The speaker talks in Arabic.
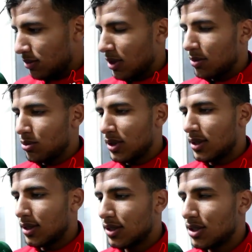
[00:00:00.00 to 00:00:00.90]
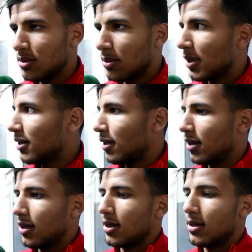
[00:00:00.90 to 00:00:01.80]
تبع الببليك الترجي ديما معانا
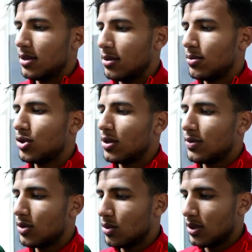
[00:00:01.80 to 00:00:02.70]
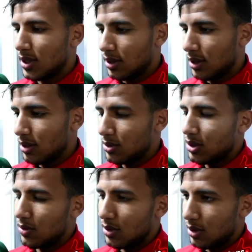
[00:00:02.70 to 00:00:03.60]
ذاك انت مش كان في تونس حتى كي
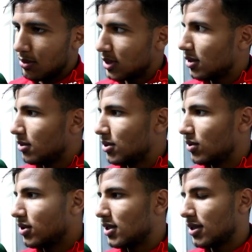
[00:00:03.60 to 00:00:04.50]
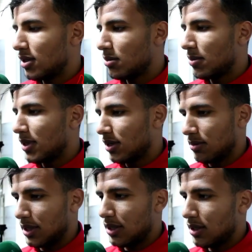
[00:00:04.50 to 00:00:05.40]
نمشيو لمصر نمشيو للجزائر ديما معانا
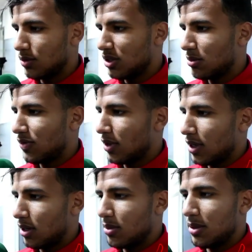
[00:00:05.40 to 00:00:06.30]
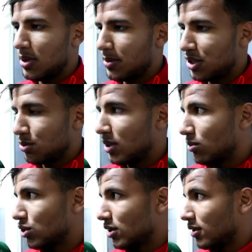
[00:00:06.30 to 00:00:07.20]
معناها وديما في ظهرنا بلا بيه ما نجمو
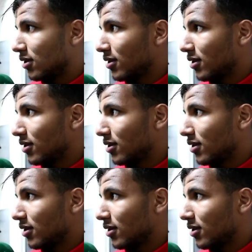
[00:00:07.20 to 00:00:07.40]
نعملوا شيء